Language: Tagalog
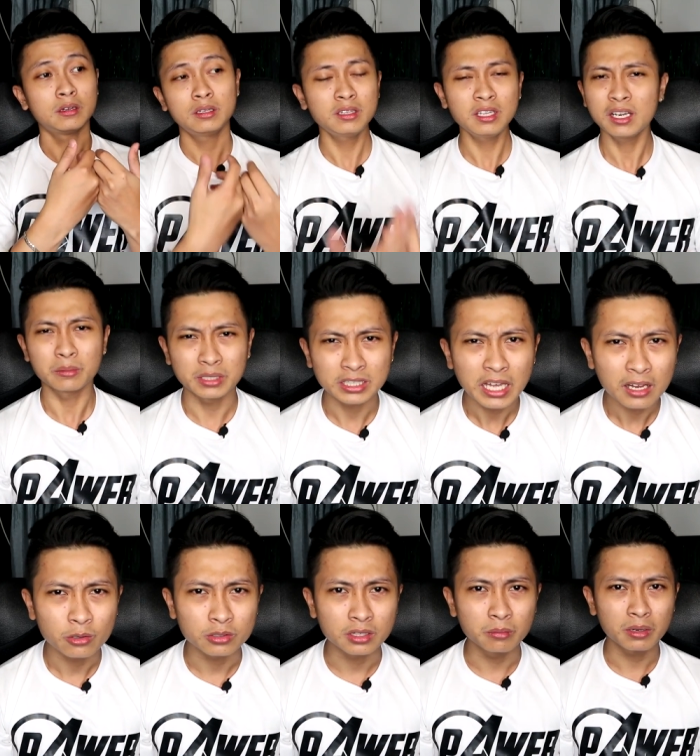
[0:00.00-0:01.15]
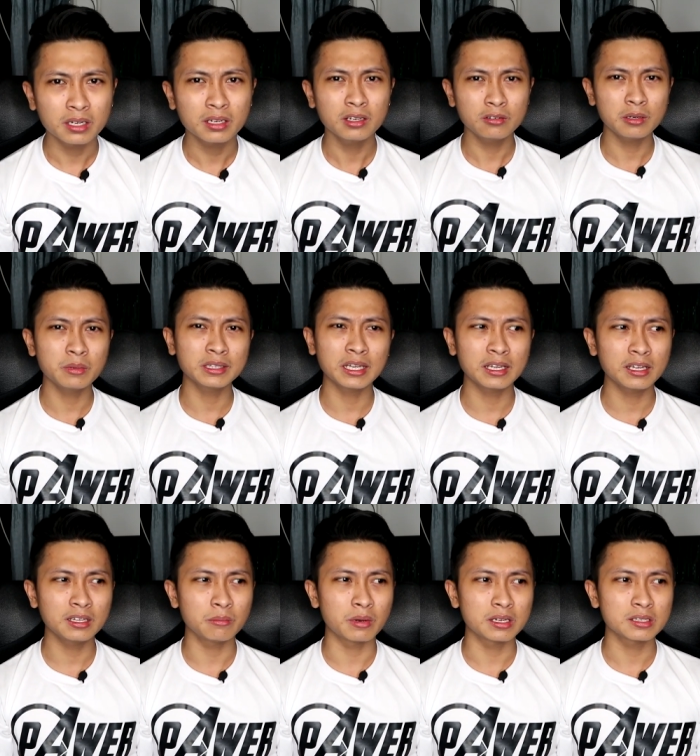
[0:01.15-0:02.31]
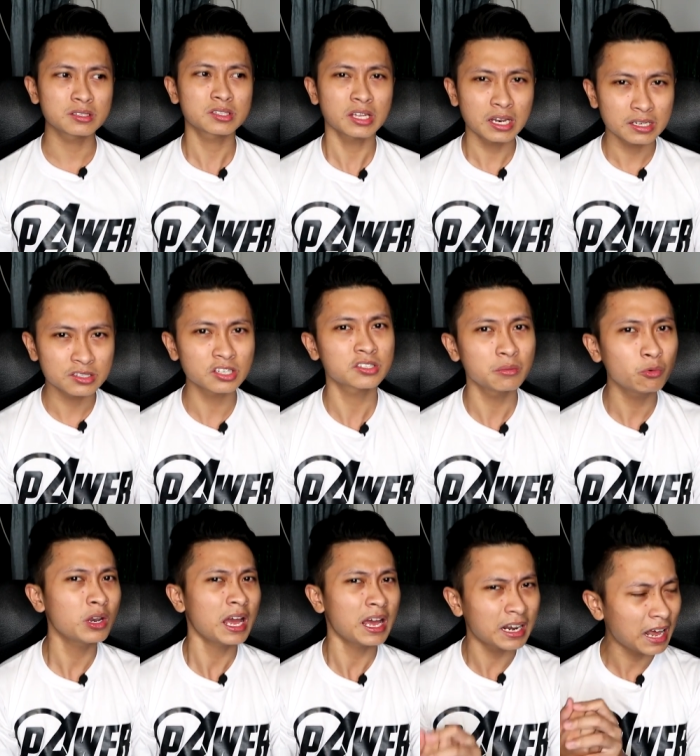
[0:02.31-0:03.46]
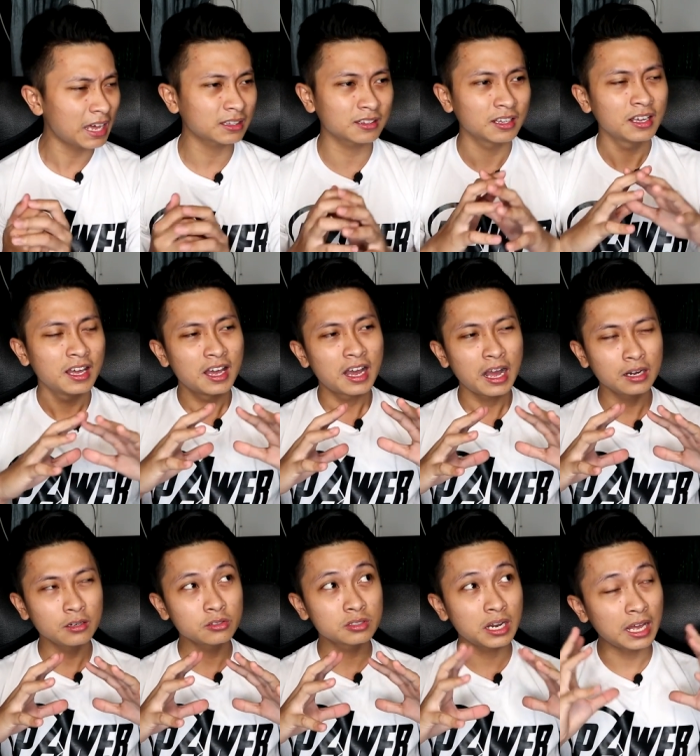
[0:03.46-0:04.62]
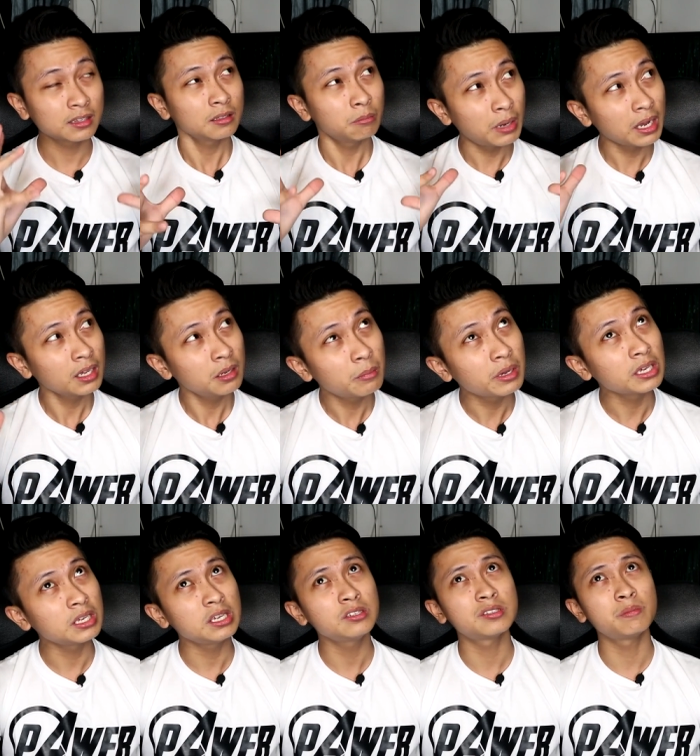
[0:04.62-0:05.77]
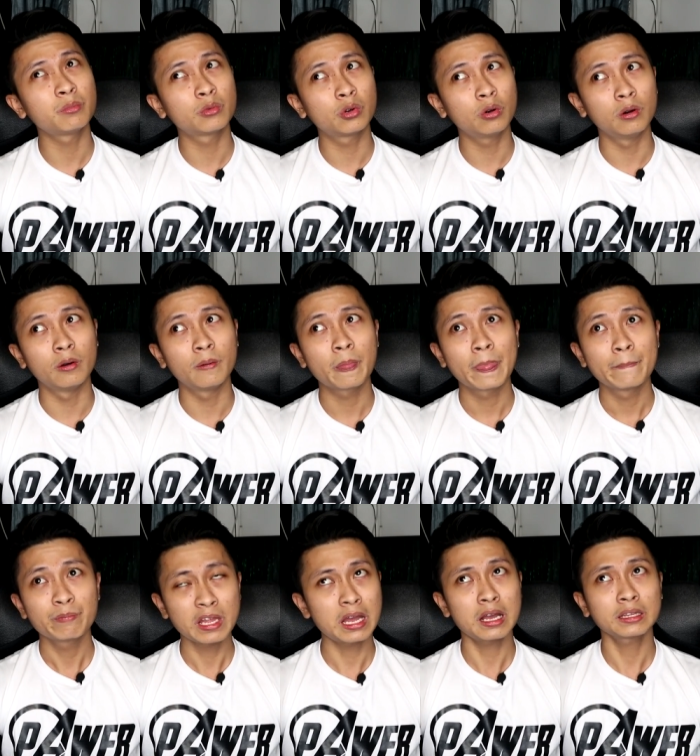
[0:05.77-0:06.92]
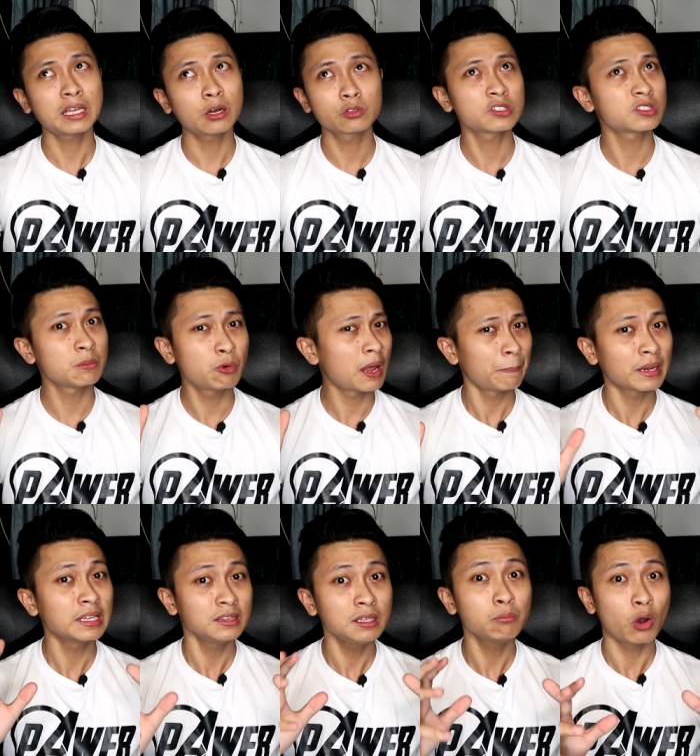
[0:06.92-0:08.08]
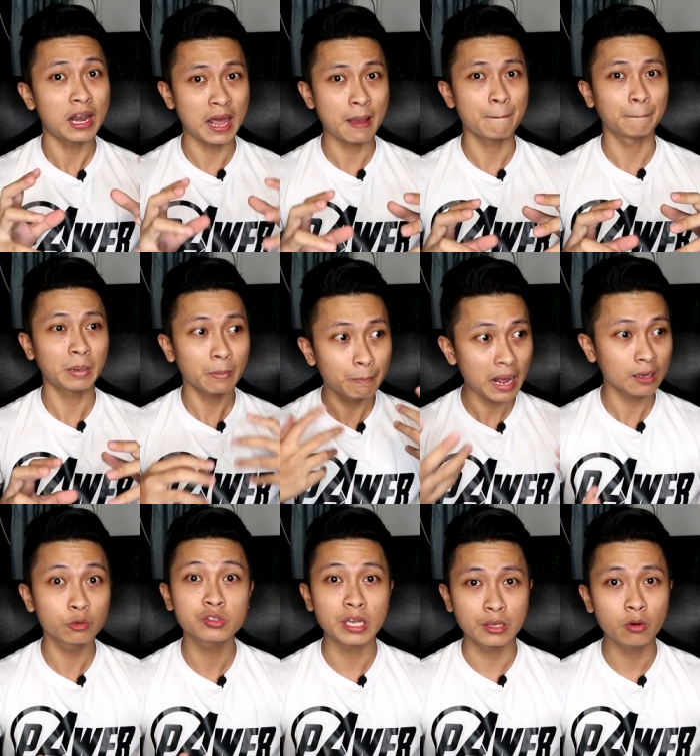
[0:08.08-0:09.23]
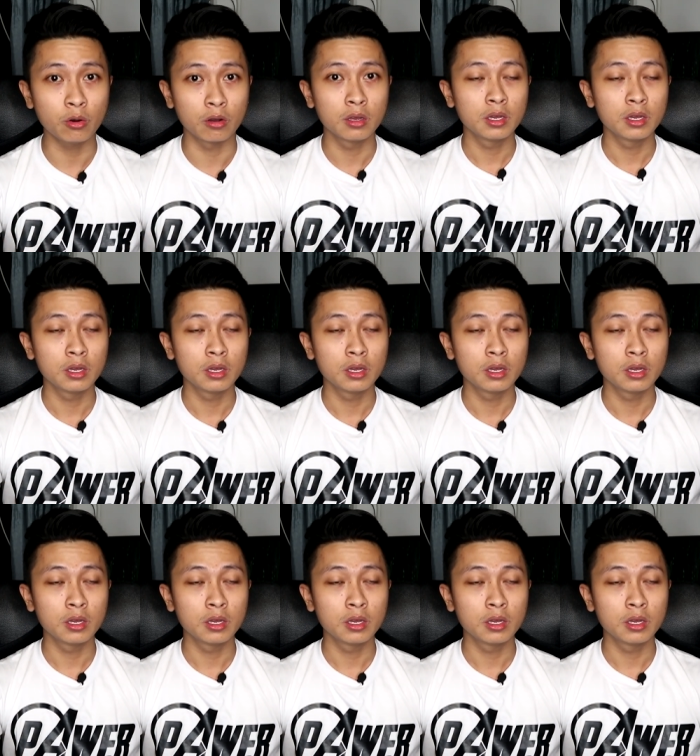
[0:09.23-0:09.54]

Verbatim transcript: eh, hindi ka na matatakot, 'di ba? Ganun naman talaga, 'di ba? Sa, sa simula lahat halos lahat ng bagay na maiisip ko nakakatakot sa simula pag hindi mo alam, pag bago sa'yo.